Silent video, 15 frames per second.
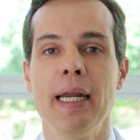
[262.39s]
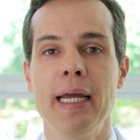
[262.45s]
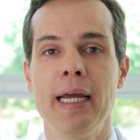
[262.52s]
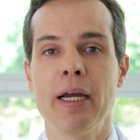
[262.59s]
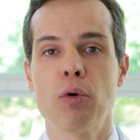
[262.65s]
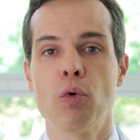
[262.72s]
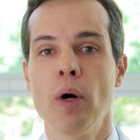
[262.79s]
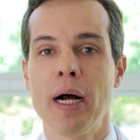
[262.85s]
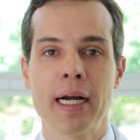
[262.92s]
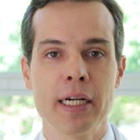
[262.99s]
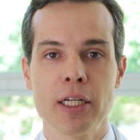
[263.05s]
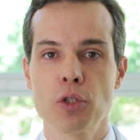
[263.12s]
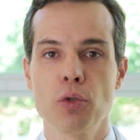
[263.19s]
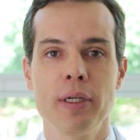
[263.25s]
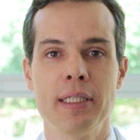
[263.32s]
é,
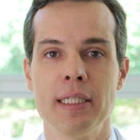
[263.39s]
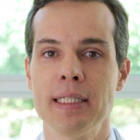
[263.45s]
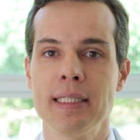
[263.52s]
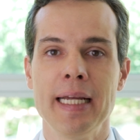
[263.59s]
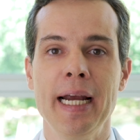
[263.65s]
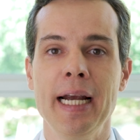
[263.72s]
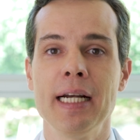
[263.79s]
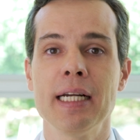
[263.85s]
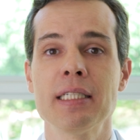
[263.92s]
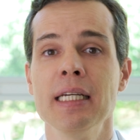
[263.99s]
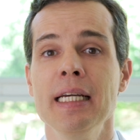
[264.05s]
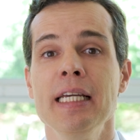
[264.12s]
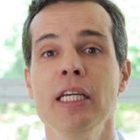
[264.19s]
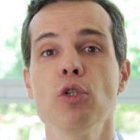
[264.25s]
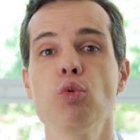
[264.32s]
agressões externas.
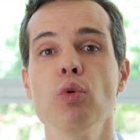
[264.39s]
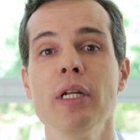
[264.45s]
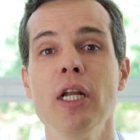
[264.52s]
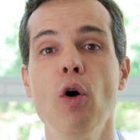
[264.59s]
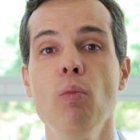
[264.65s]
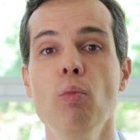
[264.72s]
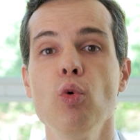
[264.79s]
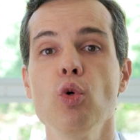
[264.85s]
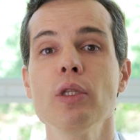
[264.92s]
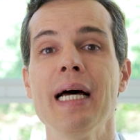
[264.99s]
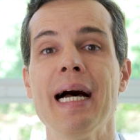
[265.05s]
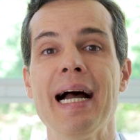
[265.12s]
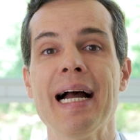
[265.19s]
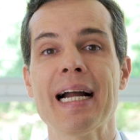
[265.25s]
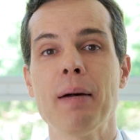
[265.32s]
Isso não
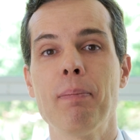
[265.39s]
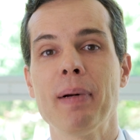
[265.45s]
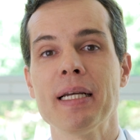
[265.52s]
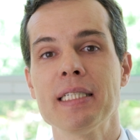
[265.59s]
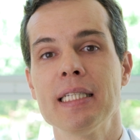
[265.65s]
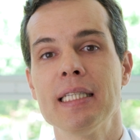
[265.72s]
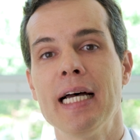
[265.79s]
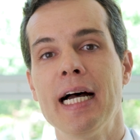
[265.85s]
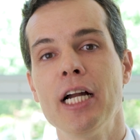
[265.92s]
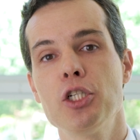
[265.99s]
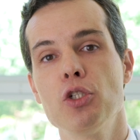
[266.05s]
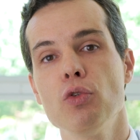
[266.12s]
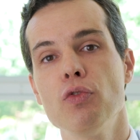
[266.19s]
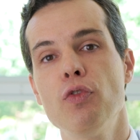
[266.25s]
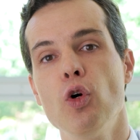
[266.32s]
muda a
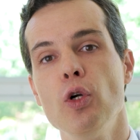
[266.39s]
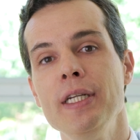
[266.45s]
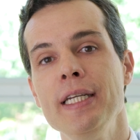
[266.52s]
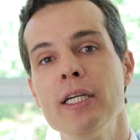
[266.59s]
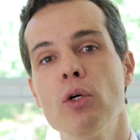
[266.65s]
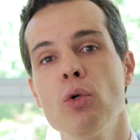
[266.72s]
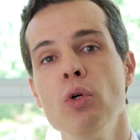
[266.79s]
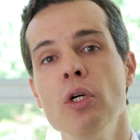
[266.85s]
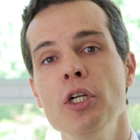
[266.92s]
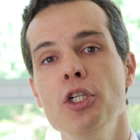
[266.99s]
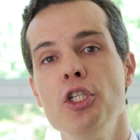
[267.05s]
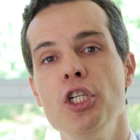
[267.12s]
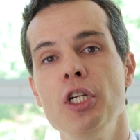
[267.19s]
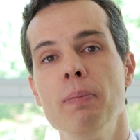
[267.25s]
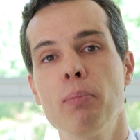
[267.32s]
capacidade do folículo
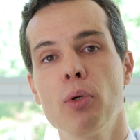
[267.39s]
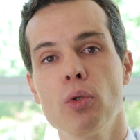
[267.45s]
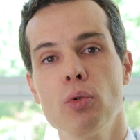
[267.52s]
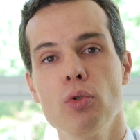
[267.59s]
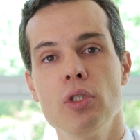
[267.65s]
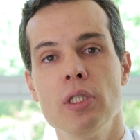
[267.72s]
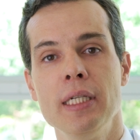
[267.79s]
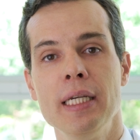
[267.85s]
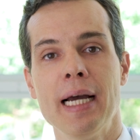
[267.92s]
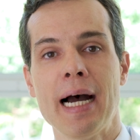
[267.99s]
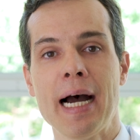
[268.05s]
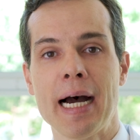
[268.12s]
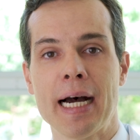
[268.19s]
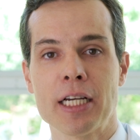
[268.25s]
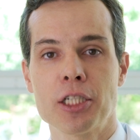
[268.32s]
de produzir
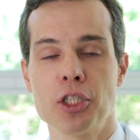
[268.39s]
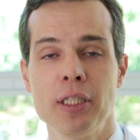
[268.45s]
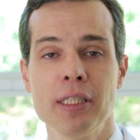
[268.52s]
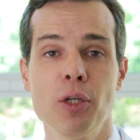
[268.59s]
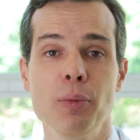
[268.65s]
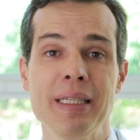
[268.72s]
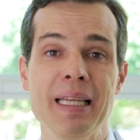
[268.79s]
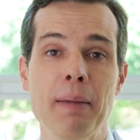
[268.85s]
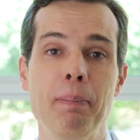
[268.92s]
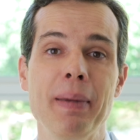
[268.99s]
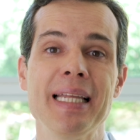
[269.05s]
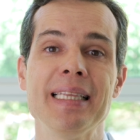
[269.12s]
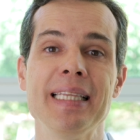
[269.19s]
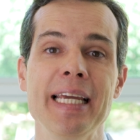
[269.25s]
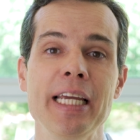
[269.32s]
a haste. Então,
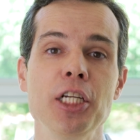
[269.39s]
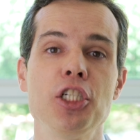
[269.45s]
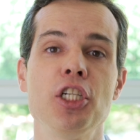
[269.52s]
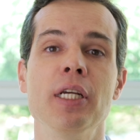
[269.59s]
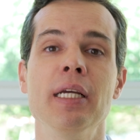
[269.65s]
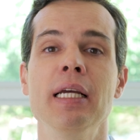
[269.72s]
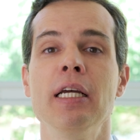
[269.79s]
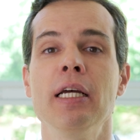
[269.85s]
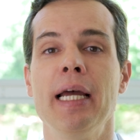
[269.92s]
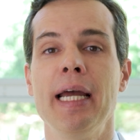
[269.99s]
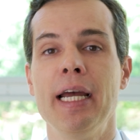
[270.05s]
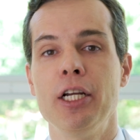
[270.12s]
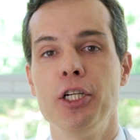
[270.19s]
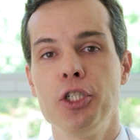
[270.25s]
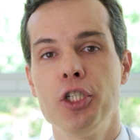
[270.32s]
independente
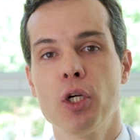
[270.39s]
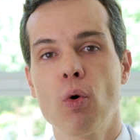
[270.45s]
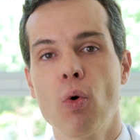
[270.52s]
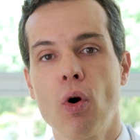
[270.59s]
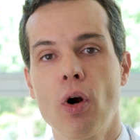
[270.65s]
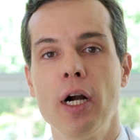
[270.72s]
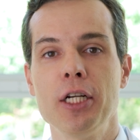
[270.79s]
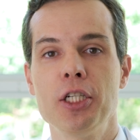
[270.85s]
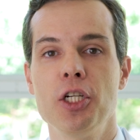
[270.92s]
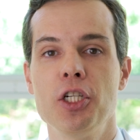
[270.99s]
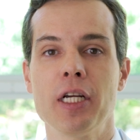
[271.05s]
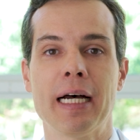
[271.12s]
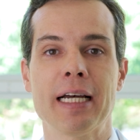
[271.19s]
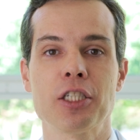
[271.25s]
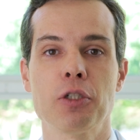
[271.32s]
é, de corte,
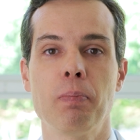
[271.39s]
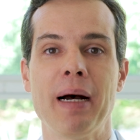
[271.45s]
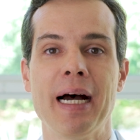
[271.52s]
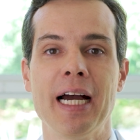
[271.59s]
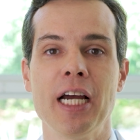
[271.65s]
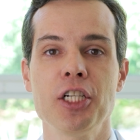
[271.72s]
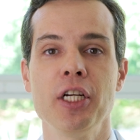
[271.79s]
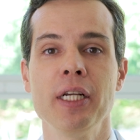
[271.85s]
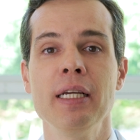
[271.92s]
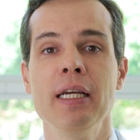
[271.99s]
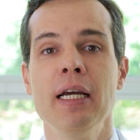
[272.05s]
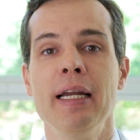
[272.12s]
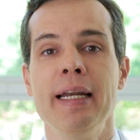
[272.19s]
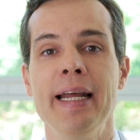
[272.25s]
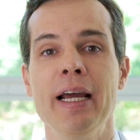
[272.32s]
de raspagem,
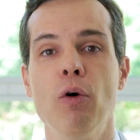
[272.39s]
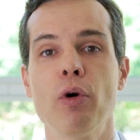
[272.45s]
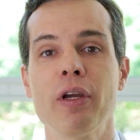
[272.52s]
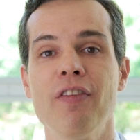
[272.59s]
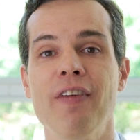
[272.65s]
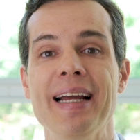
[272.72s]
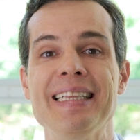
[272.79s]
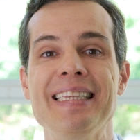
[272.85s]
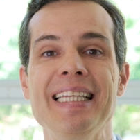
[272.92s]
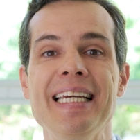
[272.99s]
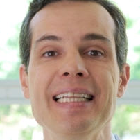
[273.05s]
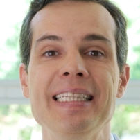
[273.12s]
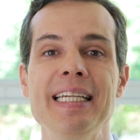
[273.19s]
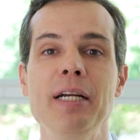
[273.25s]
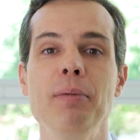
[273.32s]
né, o que vai
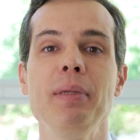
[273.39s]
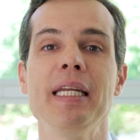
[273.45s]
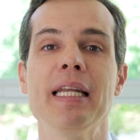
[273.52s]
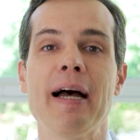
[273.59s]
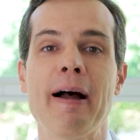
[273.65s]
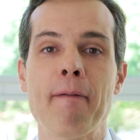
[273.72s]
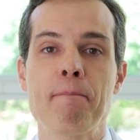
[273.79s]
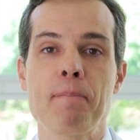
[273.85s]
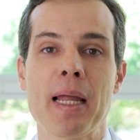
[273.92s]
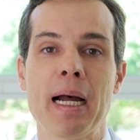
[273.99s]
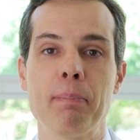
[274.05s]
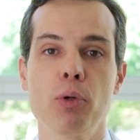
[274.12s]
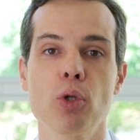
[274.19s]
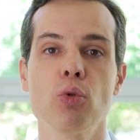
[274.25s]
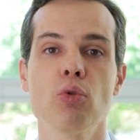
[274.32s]
determinar
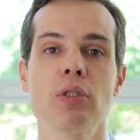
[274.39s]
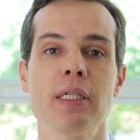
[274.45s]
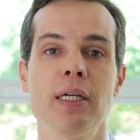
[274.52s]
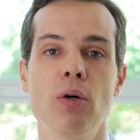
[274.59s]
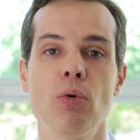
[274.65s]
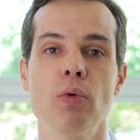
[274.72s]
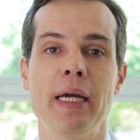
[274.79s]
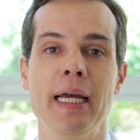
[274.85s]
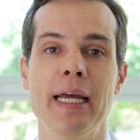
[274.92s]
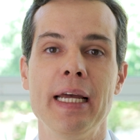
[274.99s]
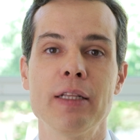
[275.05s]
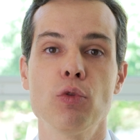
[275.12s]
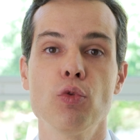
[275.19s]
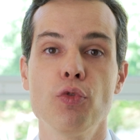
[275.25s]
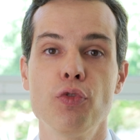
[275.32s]
a produção
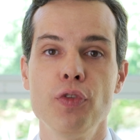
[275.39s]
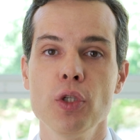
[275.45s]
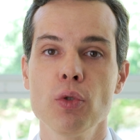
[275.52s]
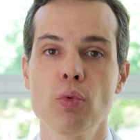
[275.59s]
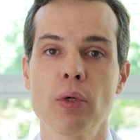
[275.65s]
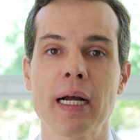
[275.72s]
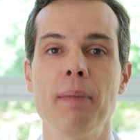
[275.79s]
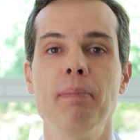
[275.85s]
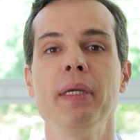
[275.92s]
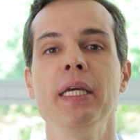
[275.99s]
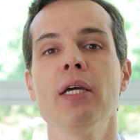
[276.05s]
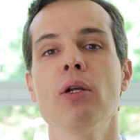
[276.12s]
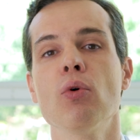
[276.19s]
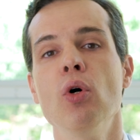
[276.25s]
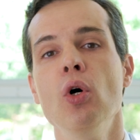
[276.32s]
é, do fio do
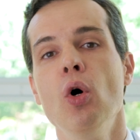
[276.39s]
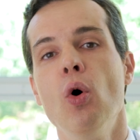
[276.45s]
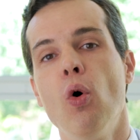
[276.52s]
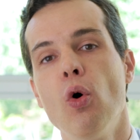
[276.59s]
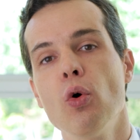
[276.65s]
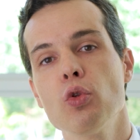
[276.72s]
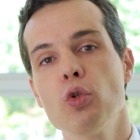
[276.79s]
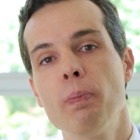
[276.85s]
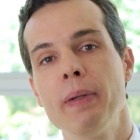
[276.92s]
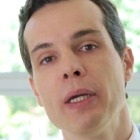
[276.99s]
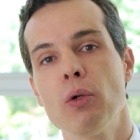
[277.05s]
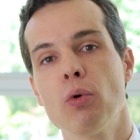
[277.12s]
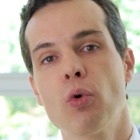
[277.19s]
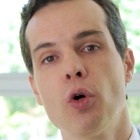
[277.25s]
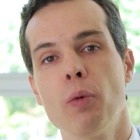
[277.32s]
cabelo ou do
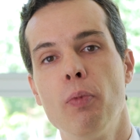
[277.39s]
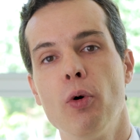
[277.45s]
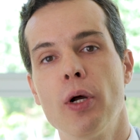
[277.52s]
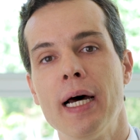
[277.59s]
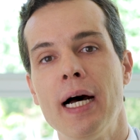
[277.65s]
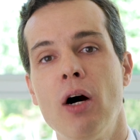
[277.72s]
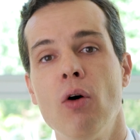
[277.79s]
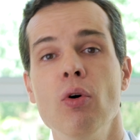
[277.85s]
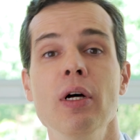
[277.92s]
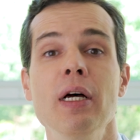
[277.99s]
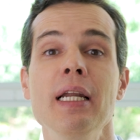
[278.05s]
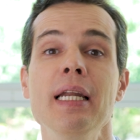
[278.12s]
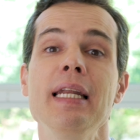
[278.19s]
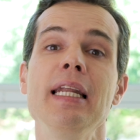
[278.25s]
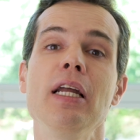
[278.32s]
pelo
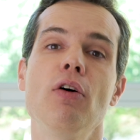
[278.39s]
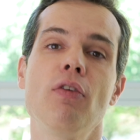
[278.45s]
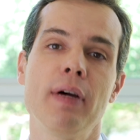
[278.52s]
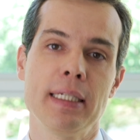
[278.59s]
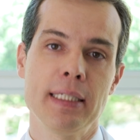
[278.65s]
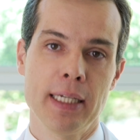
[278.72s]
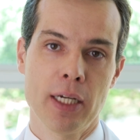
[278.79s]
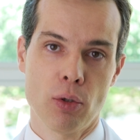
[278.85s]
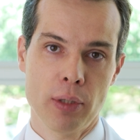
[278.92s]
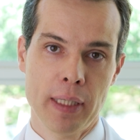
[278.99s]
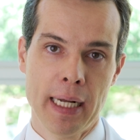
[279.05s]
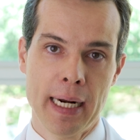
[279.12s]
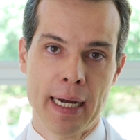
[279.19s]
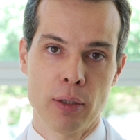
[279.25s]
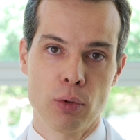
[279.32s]
corporal não vai ser
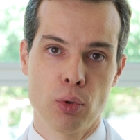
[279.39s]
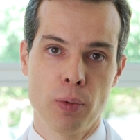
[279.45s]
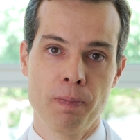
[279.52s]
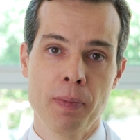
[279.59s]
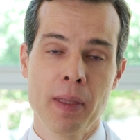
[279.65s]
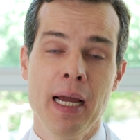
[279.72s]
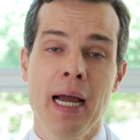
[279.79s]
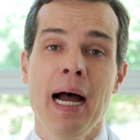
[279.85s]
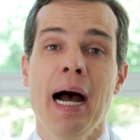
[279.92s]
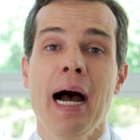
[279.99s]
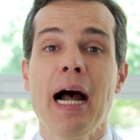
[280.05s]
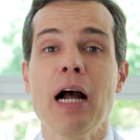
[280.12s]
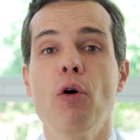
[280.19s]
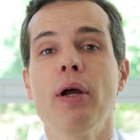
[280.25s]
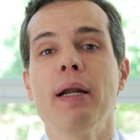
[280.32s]
alterado.
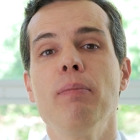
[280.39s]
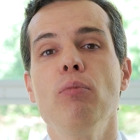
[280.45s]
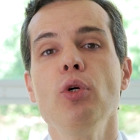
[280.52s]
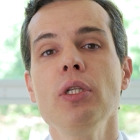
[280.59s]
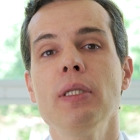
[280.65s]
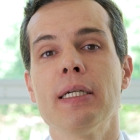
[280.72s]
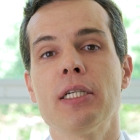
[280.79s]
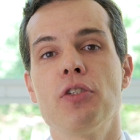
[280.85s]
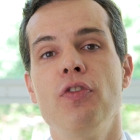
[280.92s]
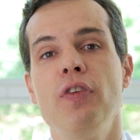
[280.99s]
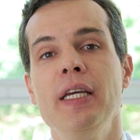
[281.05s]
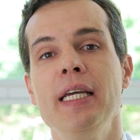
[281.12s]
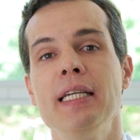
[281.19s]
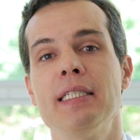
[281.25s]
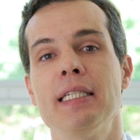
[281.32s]
Agora, muitas
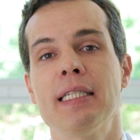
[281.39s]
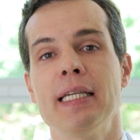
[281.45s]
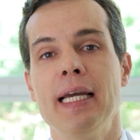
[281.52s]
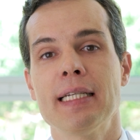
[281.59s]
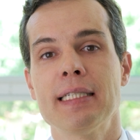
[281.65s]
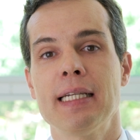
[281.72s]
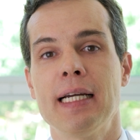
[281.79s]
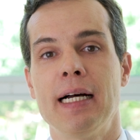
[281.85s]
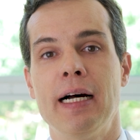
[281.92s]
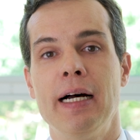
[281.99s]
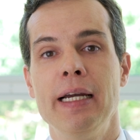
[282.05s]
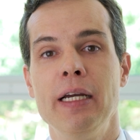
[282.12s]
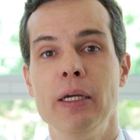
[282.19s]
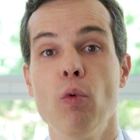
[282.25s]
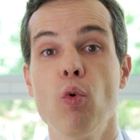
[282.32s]
vezes, essa,
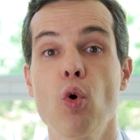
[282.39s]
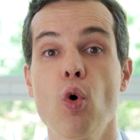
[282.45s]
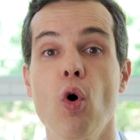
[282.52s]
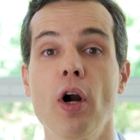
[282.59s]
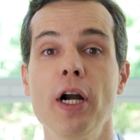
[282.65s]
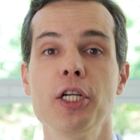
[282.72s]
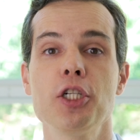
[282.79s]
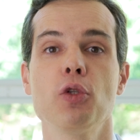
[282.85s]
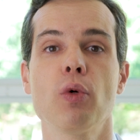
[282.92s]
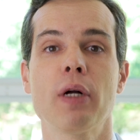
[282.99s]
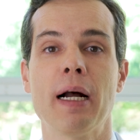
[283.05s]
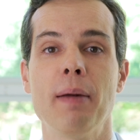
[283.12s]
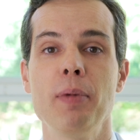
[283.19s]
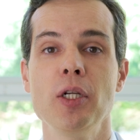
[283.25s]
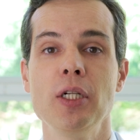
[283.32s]
eh, o corte do
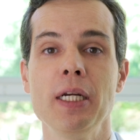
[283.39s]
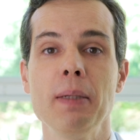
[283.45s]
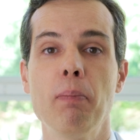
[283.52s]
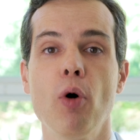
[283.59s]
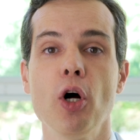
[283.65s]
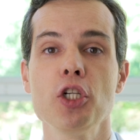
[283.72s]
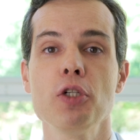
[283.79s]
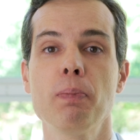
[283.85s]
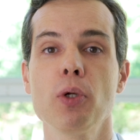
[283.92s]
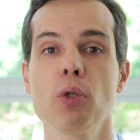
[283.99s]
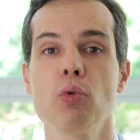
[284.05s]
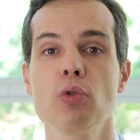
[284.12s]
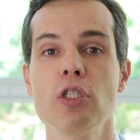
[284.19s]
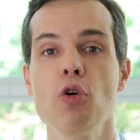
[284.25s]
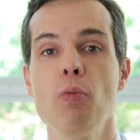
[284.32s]
cabelo ele pode
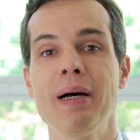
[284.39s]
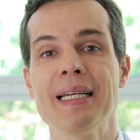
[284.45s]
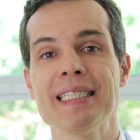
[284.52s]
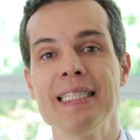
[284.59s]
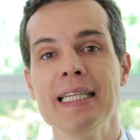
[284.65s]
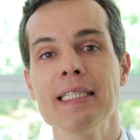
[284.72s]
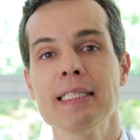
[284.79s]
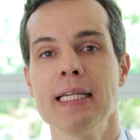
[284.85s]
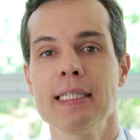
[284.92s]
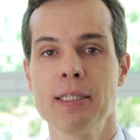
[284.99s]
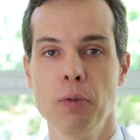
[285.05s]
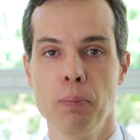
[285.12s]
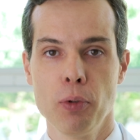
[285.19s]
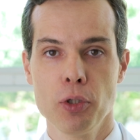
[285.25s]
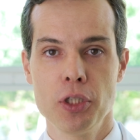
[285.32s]
produzir uma
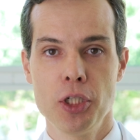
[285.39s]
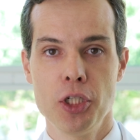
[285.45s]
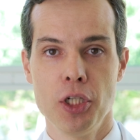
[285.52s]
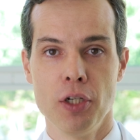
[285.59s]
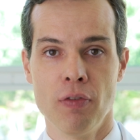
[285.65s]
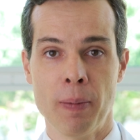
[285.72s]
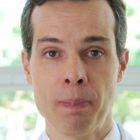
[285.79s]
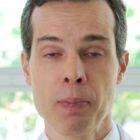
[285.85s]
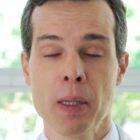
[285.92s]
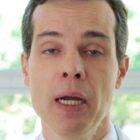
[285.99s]
sensação positiva.